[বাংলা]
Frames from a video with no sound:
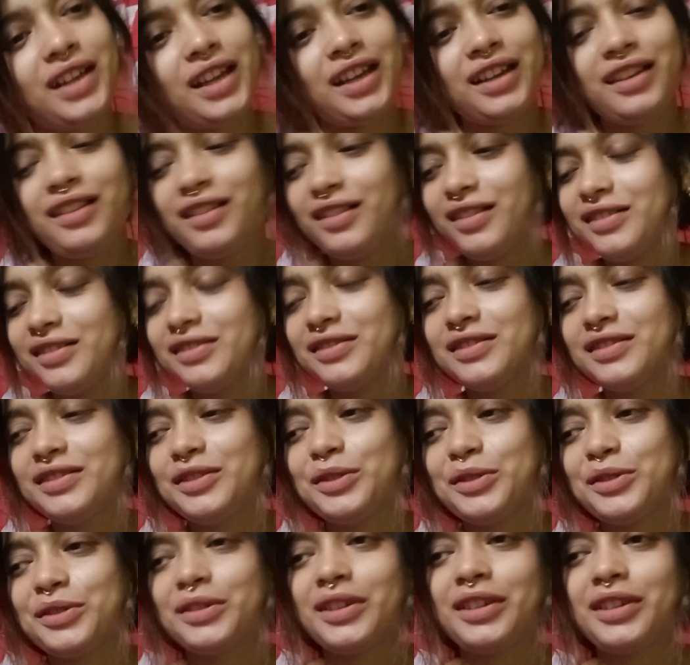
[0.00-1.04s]
এই
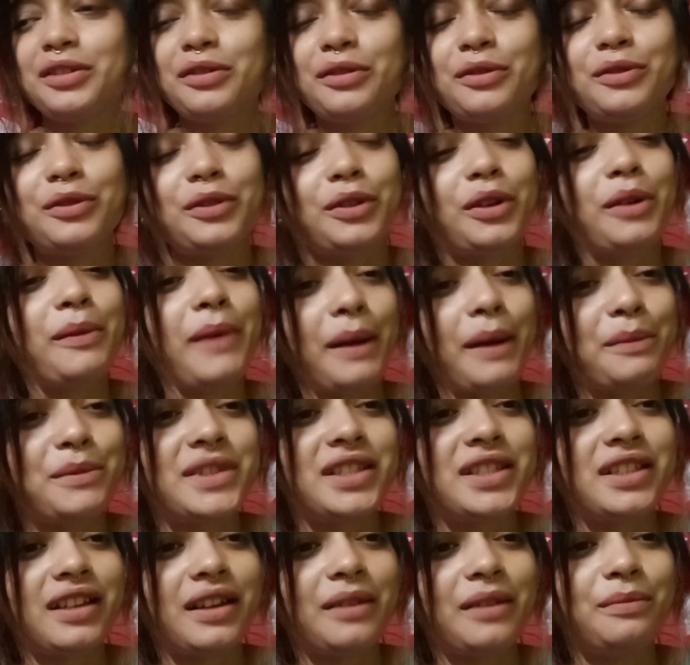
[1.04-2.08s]
অতক্ষণ ধরে
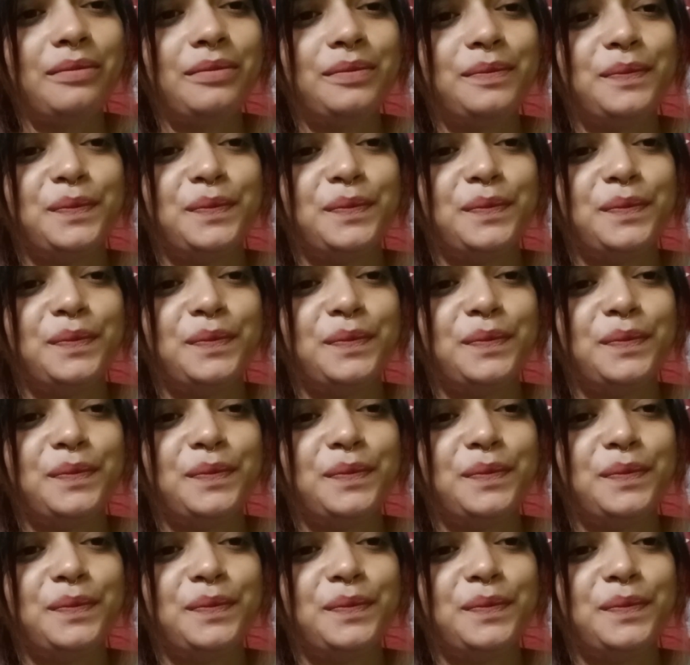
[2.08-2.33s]
ভাবছিলাম